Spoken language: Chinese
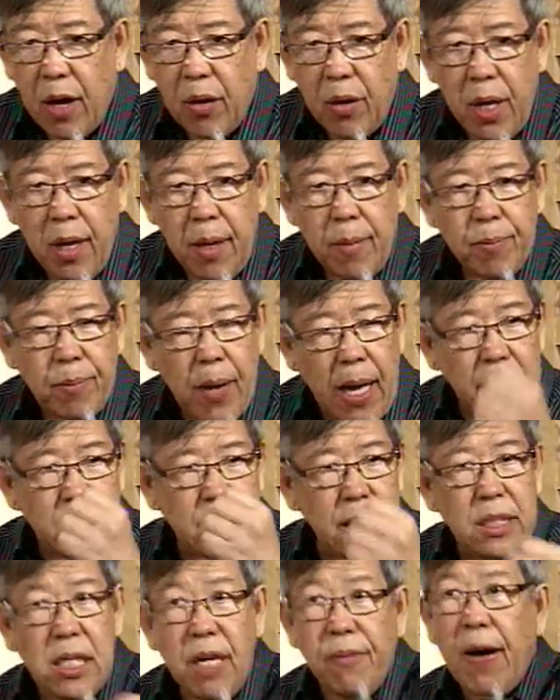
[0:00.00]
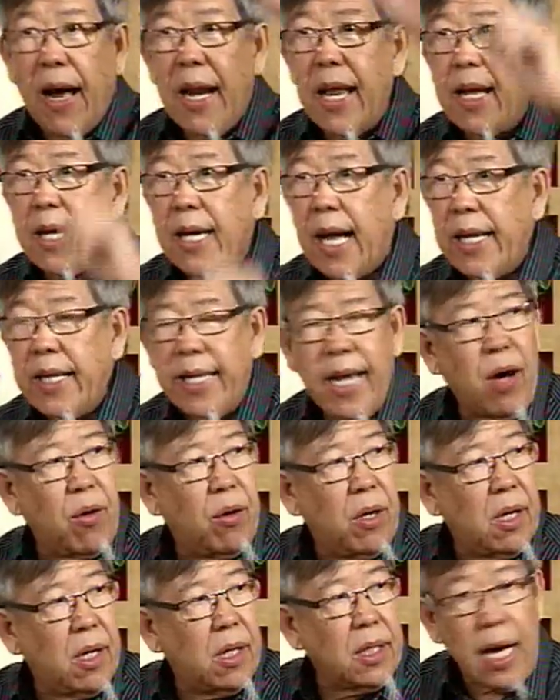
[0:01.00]
掉，把经济法令干掉，
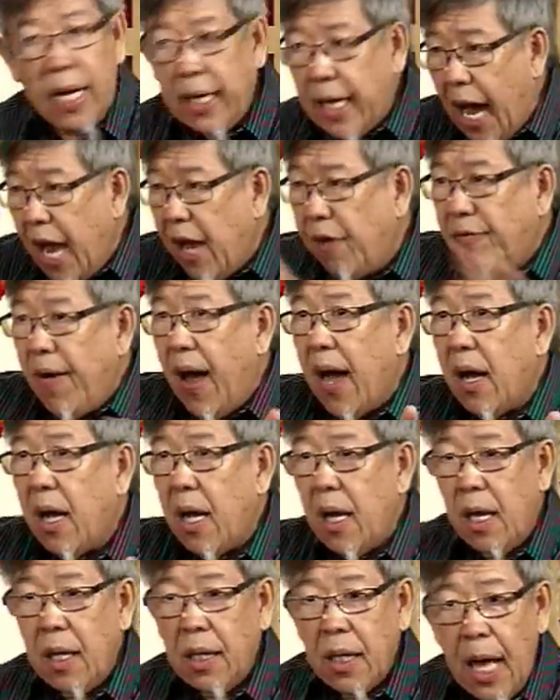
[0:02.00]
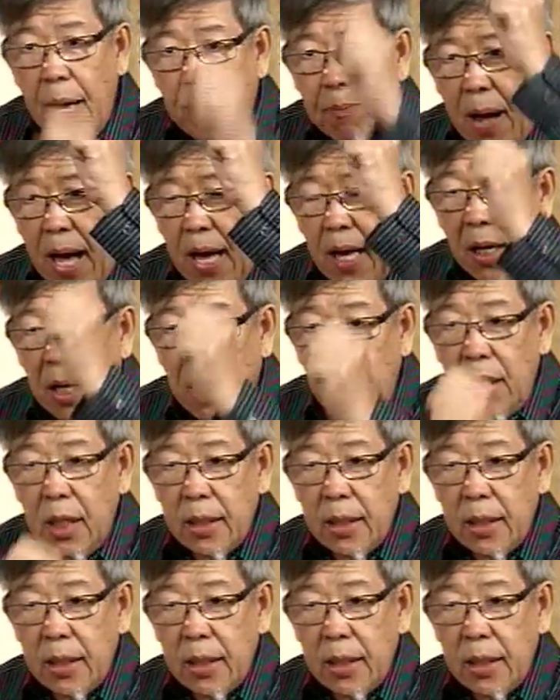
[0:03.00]
他开放，他把